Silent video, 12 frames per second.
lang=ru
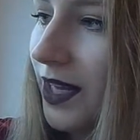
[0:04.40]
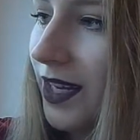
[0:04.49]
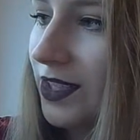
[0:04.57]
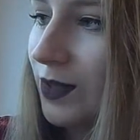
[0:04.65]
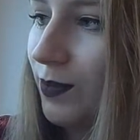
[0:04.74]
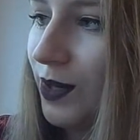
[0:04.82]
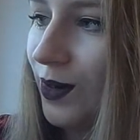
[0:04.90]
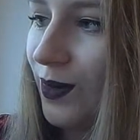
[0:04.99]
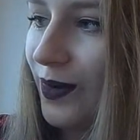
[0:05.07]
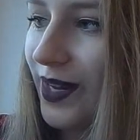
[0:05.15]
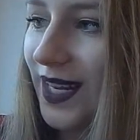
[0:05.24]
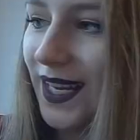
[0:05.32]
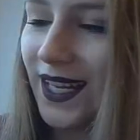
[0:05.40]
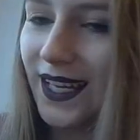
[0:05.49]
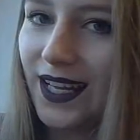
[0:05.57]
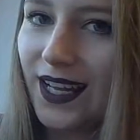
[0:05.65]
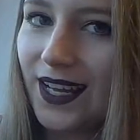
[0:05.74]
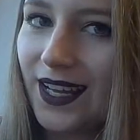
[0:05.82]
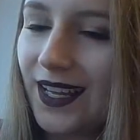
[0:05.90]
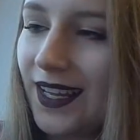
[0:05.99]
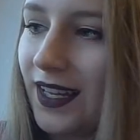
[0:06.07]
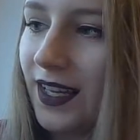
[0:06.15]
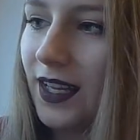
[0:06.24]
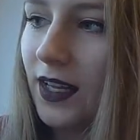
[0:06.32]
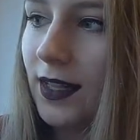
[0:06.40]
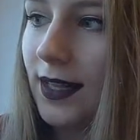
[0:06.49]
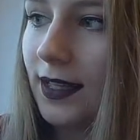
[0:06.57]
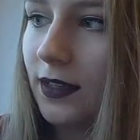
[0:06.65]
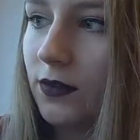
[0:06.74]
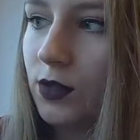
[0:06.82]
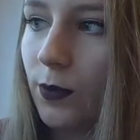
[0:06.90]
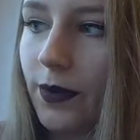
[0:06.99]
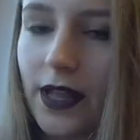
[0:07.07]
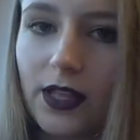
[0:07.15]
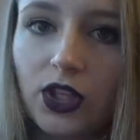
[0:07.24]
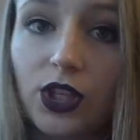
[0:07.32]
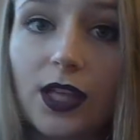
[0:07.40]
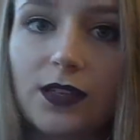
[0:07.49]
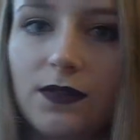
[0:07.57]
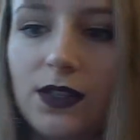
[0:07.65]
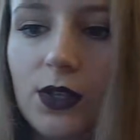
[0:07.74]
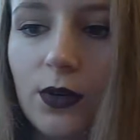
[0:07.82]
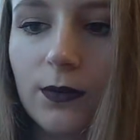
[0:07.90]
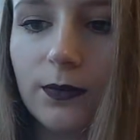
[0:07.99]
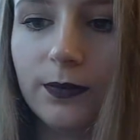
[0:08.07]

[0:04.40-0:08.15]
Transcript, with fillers: Как же прикольно. Ладно, все, пора начинать видео.